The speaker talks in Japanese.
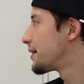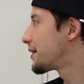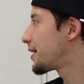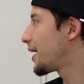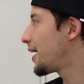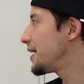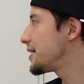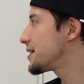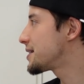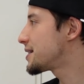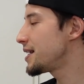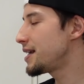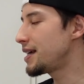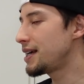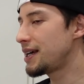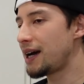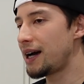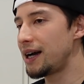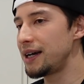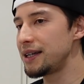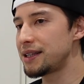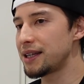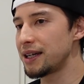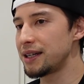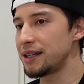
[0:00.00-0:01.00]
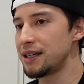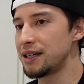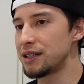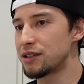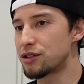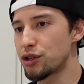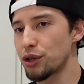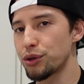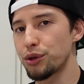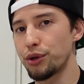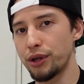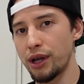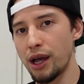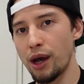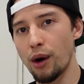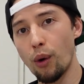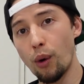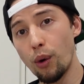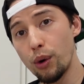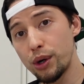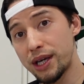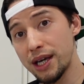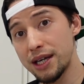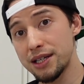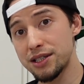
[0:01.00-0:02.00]
対戦相手にちょっとね、
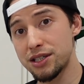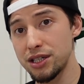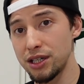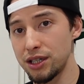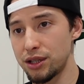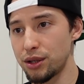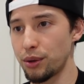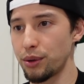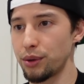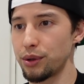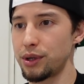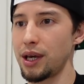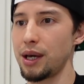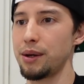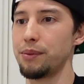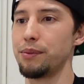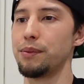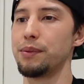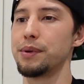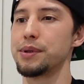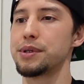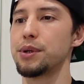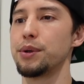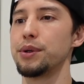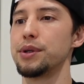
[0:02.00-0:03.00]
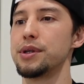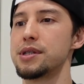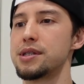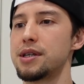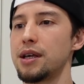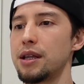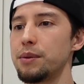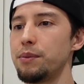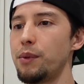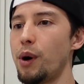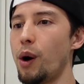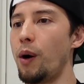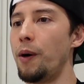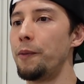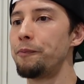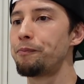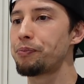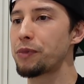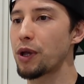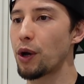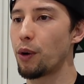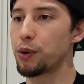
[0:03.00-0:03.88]
o k シートのゲームもそうですけども、